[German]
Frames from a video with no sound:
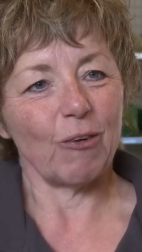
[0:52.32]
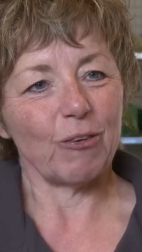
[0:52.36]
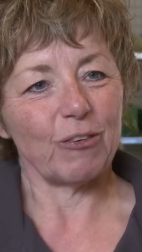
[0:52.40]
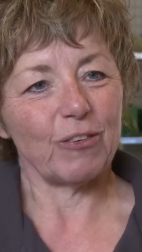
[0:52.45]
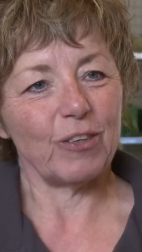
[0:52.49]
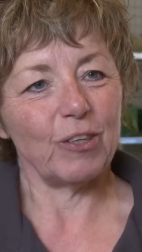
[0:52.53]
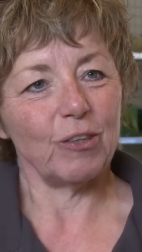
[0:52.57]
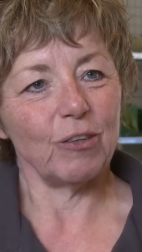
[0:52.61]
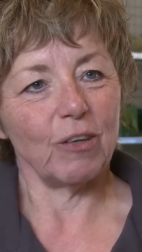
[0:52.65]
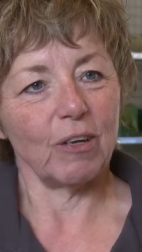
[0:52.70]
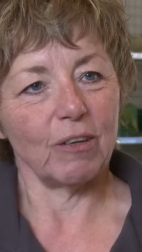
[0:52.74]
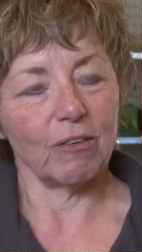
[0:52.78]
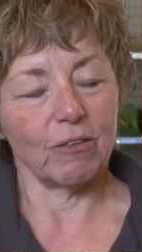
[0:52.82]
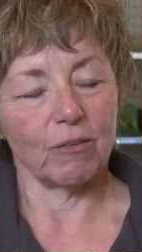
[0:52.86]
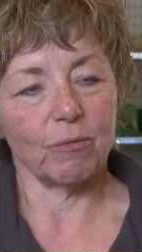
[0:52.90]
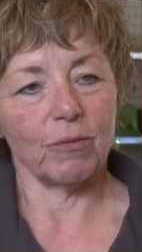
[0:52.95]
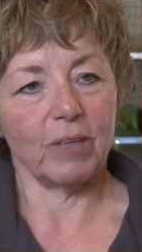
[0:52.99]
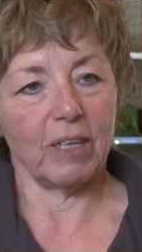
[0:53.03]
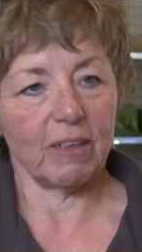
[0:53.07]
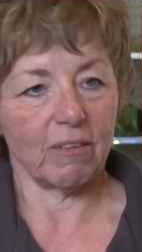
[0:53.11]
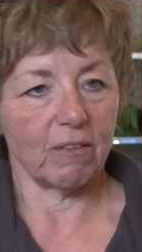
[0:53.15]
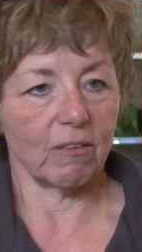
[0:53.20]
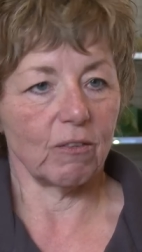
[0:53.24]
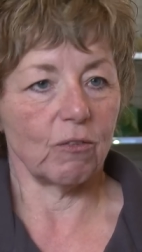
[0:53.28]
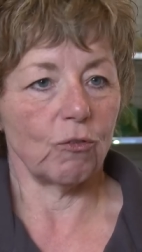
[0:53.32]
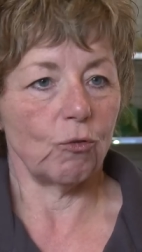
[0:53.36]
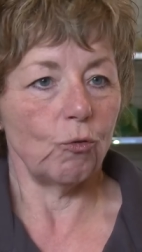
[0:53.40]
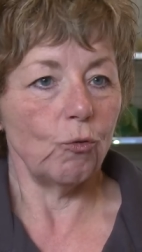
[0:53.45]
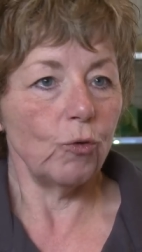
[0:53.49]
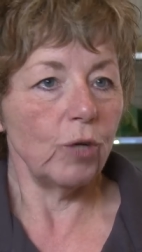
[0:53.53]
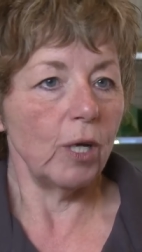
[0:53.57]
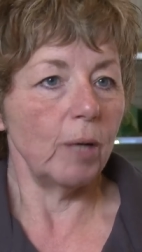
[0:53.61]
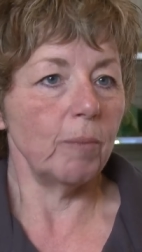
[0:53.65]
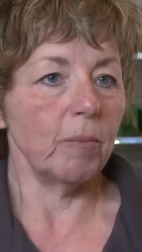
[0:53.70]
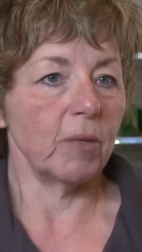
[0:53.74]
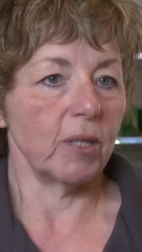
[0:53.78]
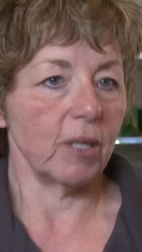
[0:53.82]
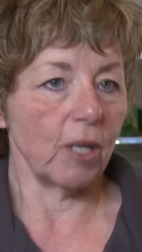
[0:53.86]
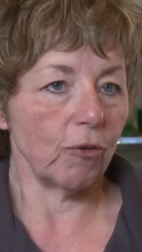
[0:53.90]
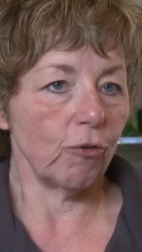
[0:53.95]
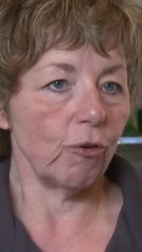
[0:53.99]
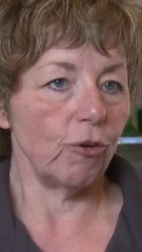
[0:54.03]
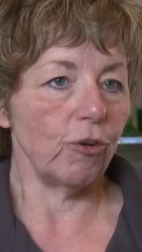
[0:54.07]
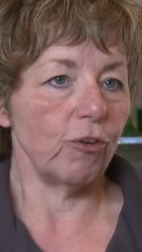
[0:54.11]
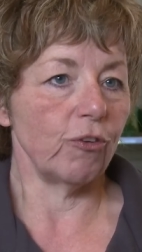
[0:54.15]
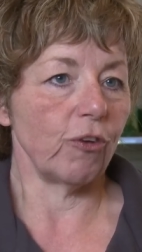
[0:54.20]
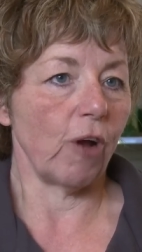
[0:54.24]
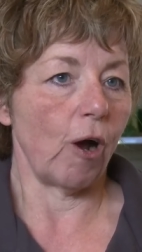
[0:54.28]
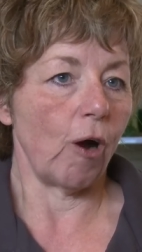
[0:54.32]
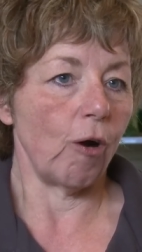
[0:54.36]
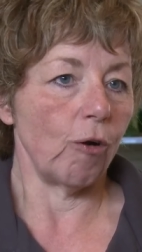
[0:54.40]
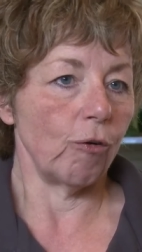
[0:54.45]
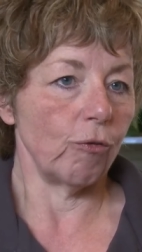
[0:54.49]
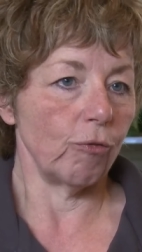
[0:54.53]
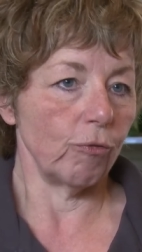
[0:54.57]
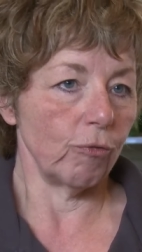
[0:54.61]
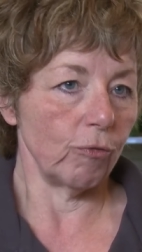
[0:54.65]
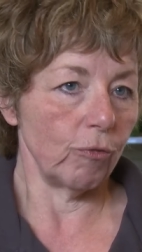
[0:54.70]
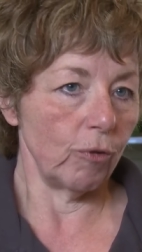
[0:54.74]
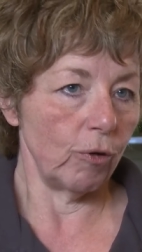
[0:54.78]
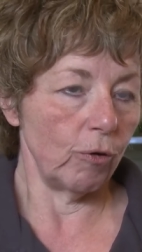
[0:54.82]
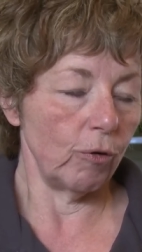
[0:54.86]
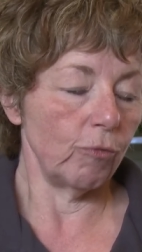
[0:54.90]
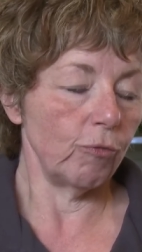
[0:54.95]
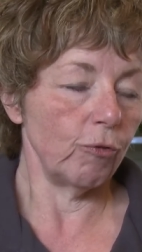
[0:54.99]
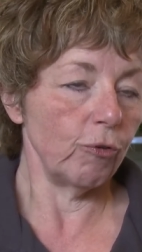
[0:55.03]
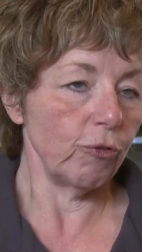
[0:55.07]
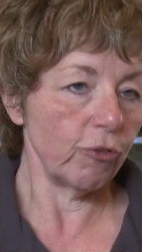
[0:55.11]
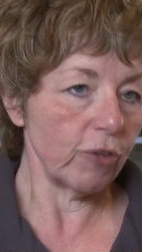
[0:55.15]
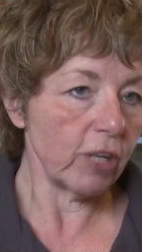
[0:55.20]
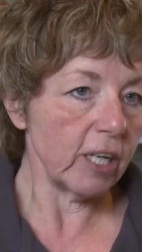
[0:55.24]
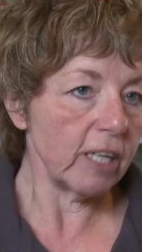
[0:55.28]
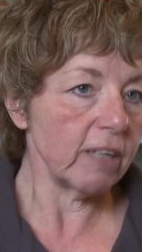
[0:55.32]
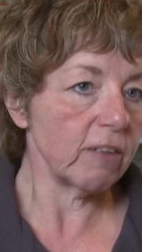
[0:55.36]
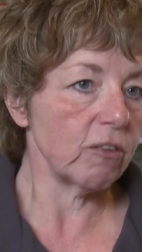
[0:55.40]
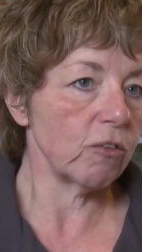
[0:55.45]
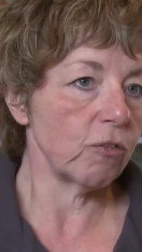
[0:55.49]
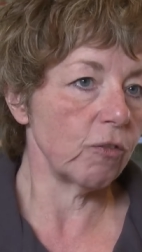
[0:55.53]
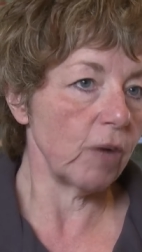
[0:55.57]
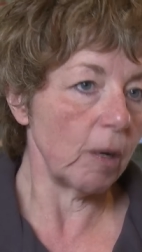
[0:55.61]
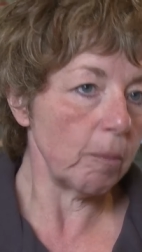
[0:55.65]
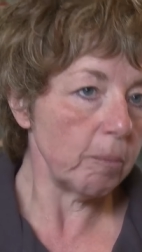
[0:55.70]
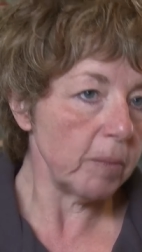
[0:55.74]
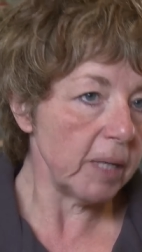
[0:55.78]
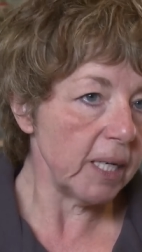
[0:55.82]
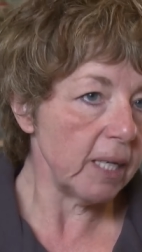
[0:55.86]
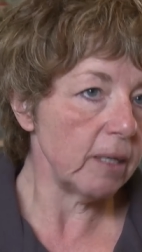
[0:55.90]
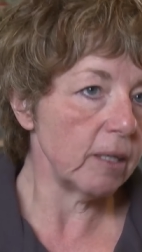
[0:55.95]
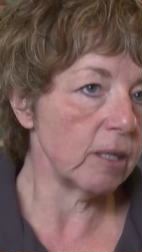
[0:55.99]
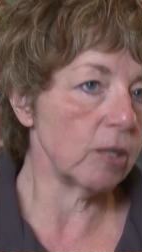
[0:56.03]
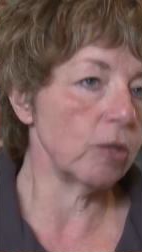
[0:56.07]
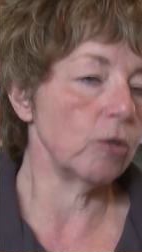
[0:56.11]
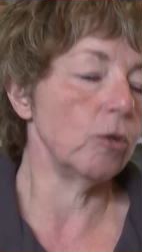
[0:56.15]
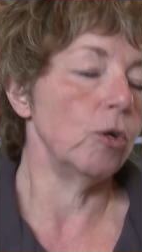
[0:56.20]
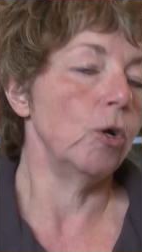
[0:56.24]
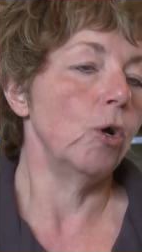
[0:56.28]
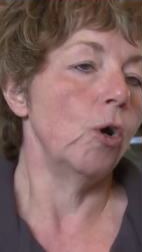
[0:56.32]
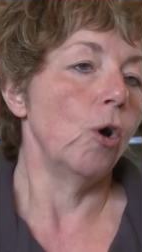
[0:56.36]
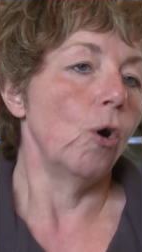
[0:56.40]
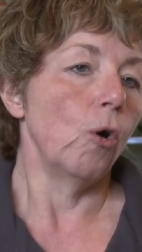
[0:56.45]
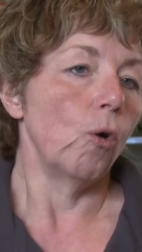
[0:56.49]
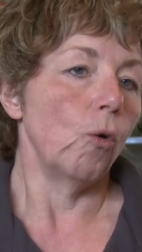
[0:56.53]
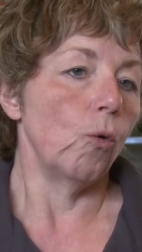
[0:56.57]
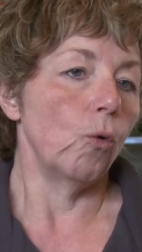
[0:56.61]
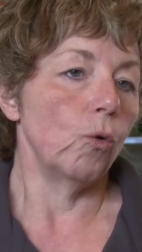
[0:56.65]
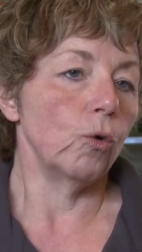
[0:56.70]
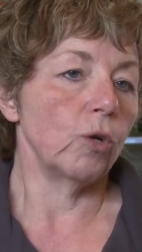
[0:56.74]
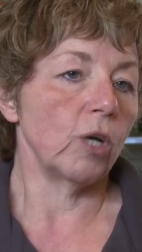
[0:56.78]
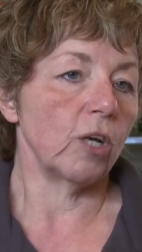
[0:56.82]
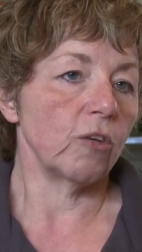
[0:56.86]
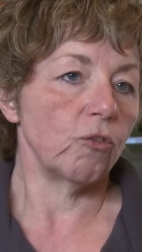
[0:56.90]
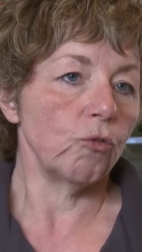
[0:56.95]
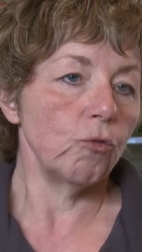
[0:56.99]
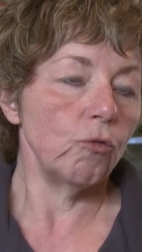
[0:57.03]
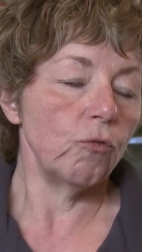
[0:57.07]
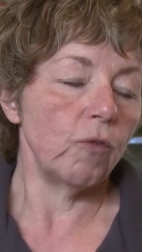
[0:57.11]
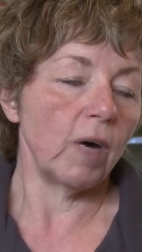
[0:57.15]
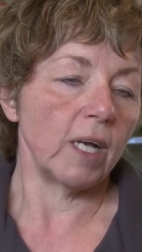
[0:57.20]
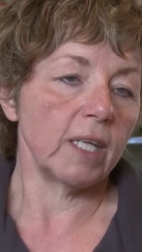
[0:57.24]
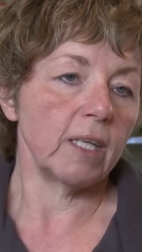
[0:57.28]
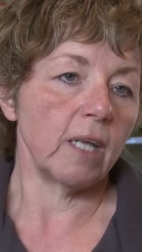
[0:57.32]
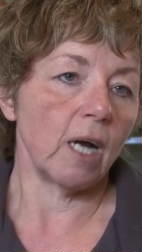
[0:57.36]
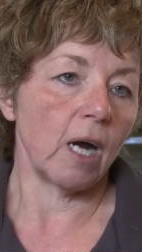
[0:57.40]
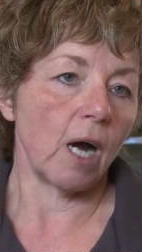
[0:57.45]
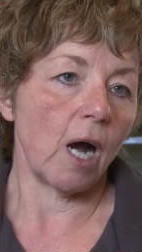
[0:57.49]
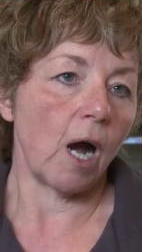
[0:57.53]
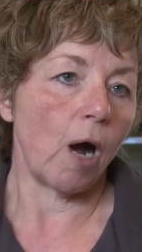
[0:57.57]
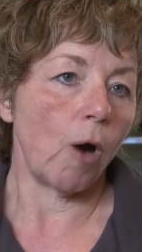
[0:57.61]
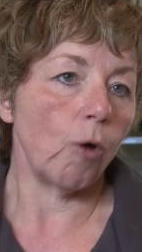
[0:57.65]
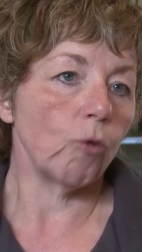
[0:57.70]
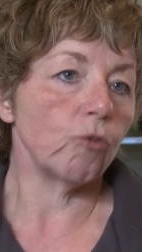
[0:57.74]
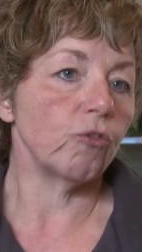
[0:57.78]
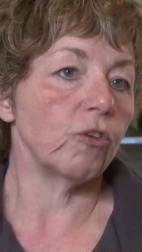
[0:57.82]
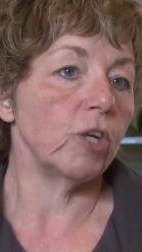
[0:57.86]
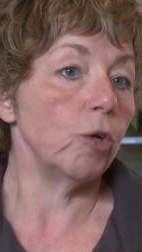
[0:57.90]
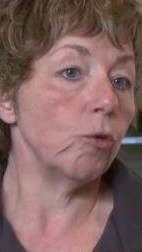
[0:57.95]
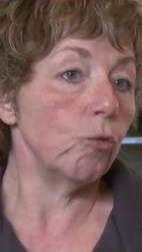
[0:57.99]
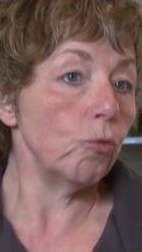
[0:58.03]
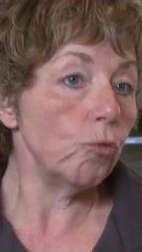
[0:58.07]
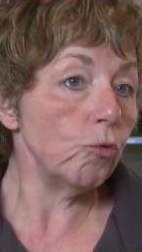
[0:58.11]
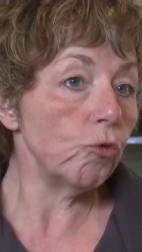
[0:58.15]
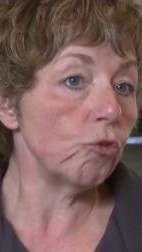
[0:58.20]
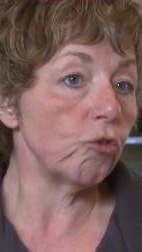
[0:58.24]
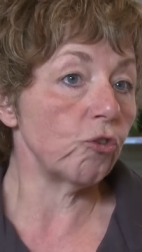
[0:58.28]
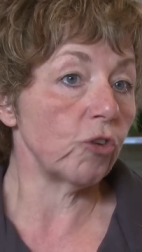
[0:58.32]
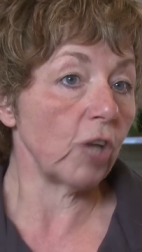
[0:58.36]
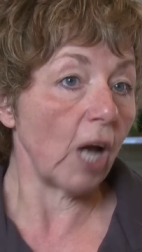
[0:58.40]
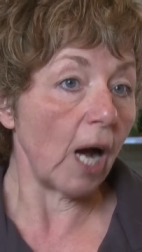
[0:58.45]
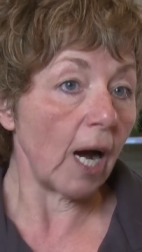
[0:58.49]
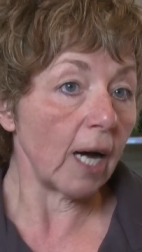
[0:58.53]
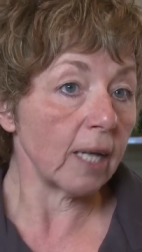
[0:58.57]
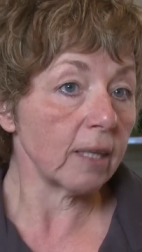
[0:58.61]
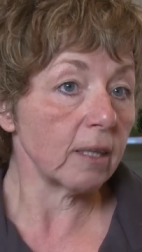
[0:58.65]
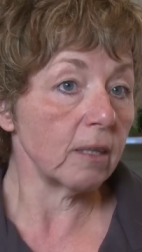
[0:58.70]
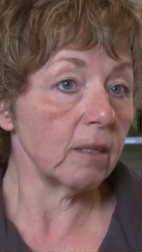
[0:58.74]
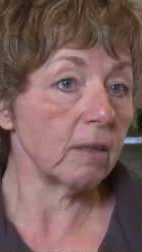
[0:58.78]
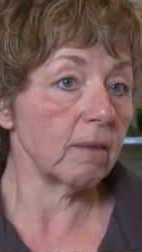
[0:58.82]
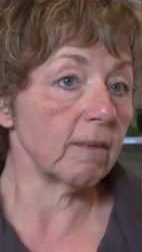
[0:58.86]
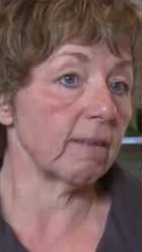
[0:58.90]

auch sind, es jetzt zunehmend natürlich auch äh, Flüchtlingsfamilien oder Zuwanderer aus EU-Staaten.